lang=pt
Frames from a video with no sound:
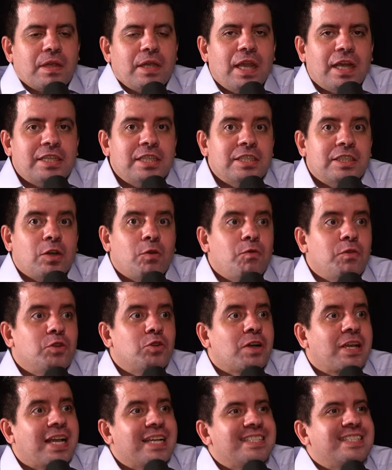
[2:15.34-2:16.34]
e a gente tem um
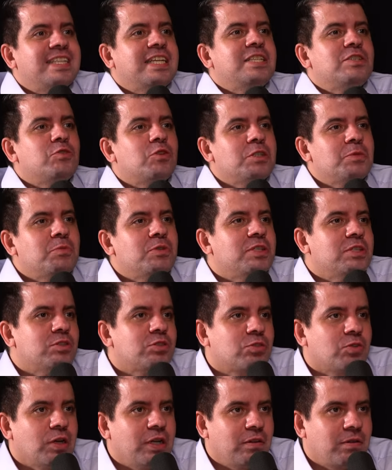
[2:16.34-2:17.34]
videocast desde
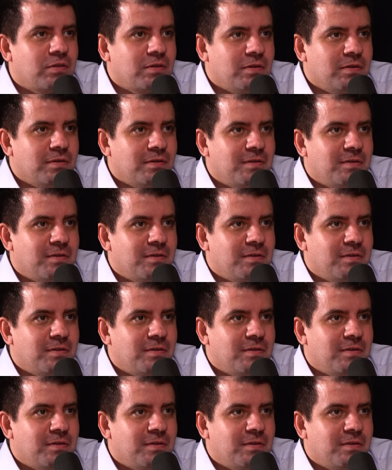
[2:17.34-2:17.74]
2018.